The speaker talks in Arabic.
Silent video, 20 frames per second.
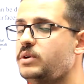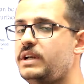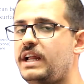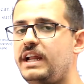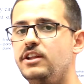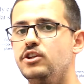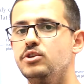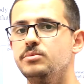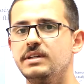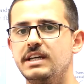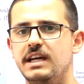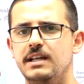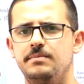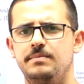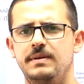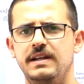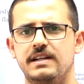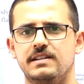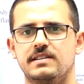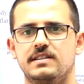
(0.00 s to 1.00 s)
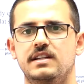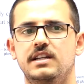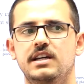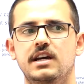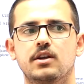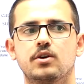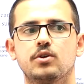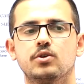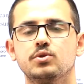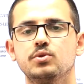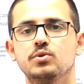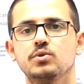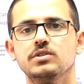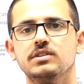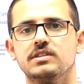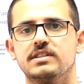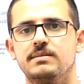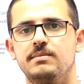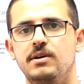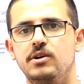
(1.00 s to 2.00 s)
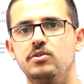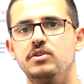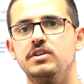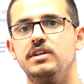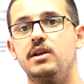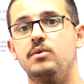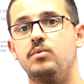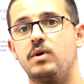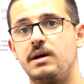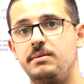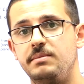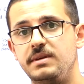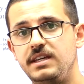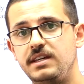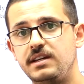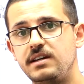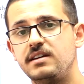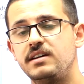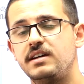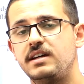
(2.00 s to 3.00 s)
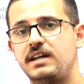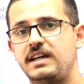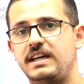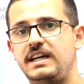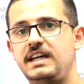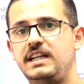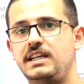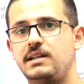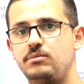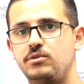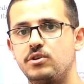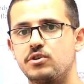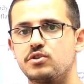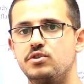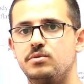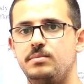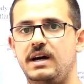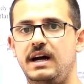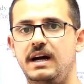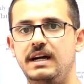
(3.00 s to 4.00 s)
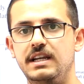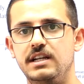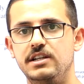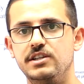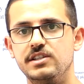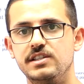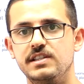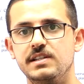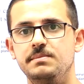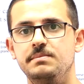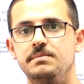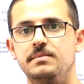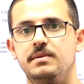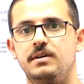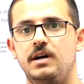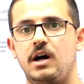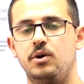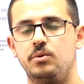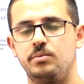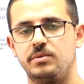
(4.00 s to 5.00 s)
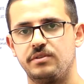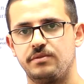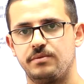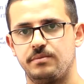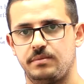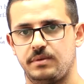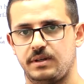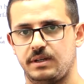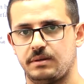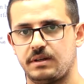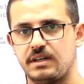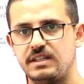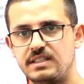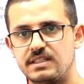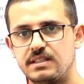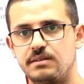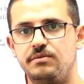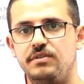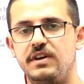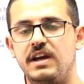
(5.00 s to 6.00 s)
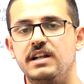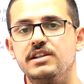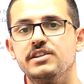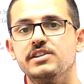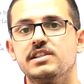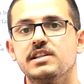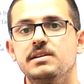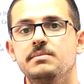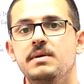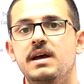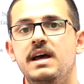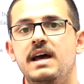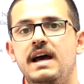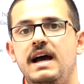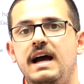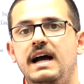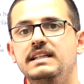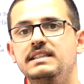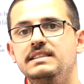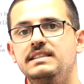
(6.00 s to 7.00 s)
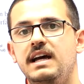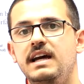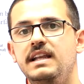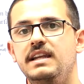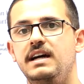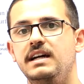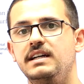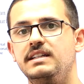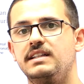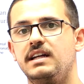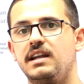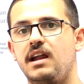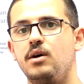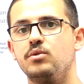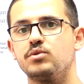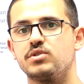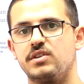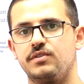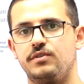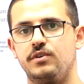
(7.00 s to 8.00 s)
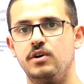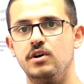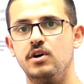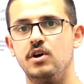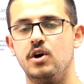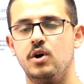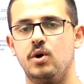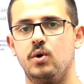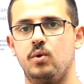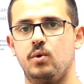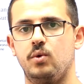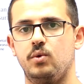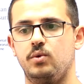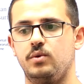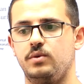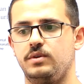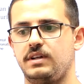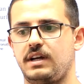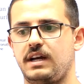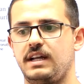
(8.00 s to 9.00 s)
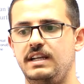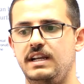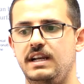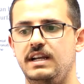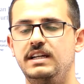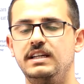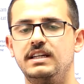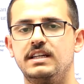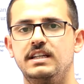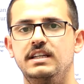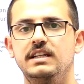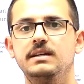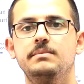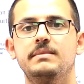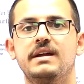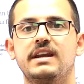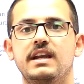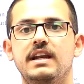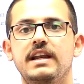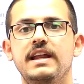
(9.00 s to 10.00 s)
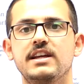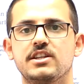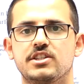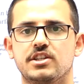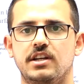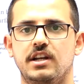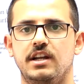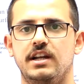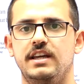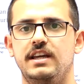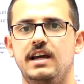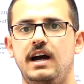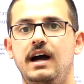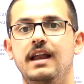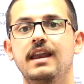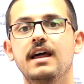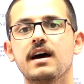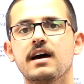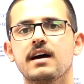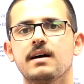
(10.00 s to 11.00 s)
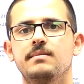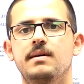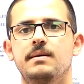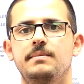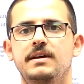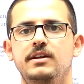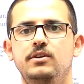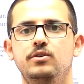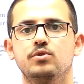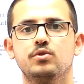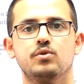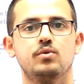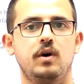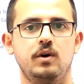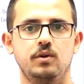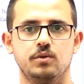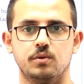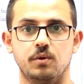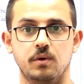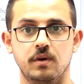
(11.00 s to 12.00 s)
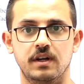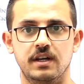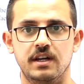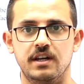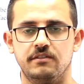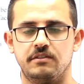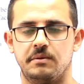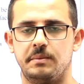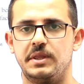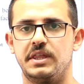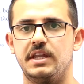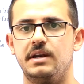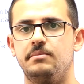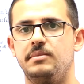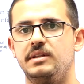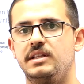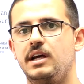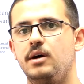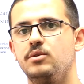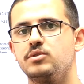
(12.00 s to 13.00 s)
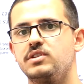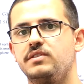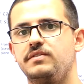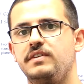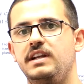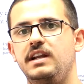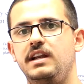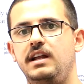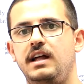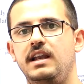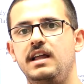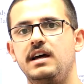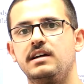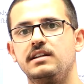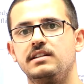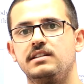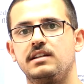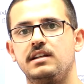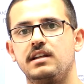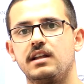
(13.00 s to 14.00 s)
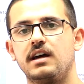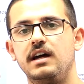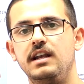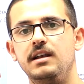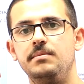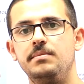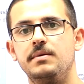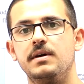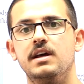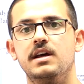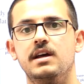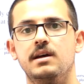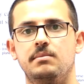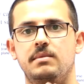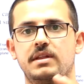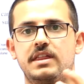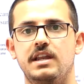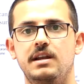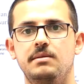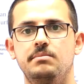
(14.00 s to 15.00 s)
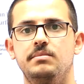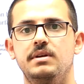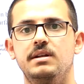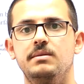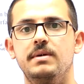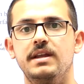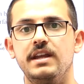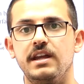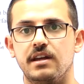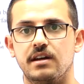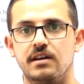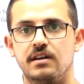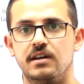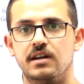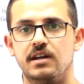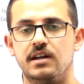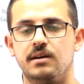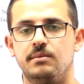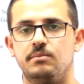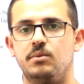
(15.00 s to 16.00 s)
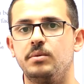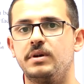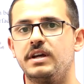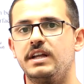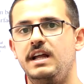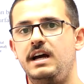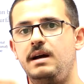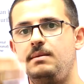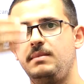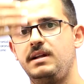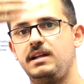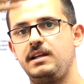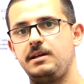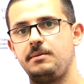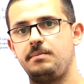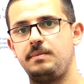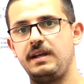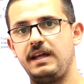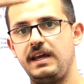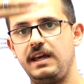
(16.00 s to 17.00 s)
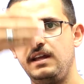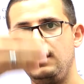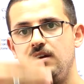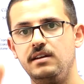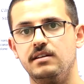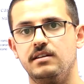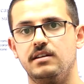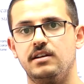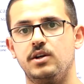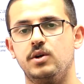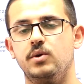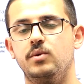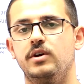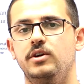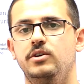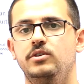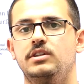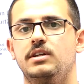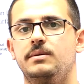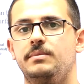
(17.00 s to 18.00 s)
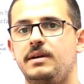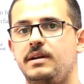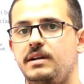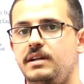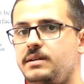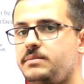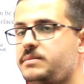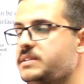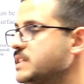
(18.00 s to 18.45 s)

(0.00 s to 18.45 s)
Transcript: هو الاناتوميكال بلينز اللي هي الخطوط زي ما قلنا الوهميه احنا بنرسمها على الجسم او بنقسم فيها الجسم حتى انا اقدر اوصفه وخلينا نحكي نعمل ريليشن اللي هي علاقه ما بين عضو وعضو فمثلا بدي اوصف انا علاقه القلب مثلا بالمريء ممكن اعمل بلين اللي هو يعتبر احنا